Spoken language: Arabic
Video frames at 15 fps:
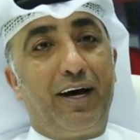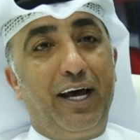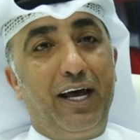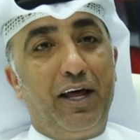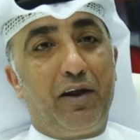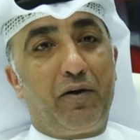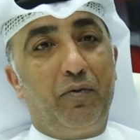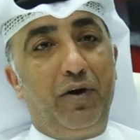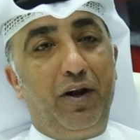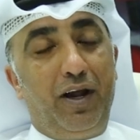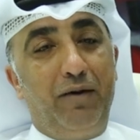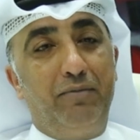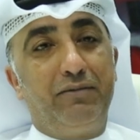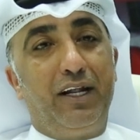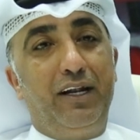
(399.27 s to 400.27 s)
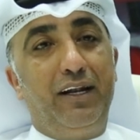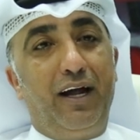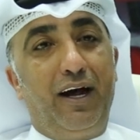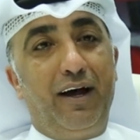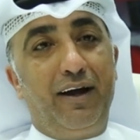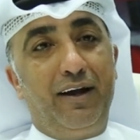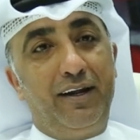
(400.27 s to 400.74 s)
خير والحمد
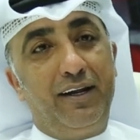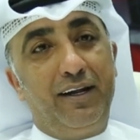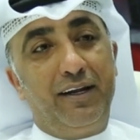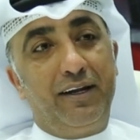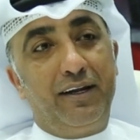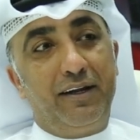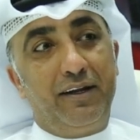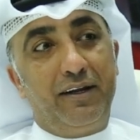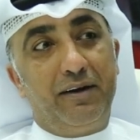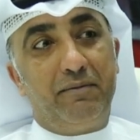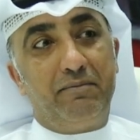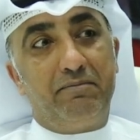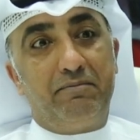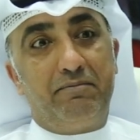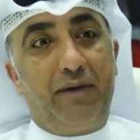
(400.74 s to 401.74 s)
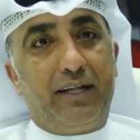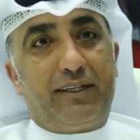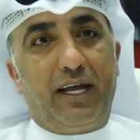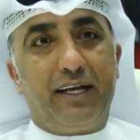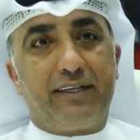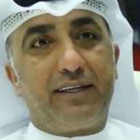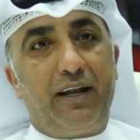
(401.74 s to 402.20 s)
لله ما
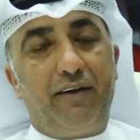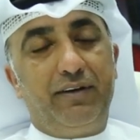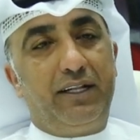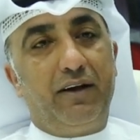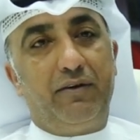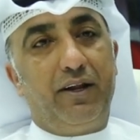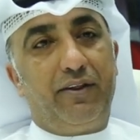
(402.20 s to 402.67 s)
تحصلها في دولة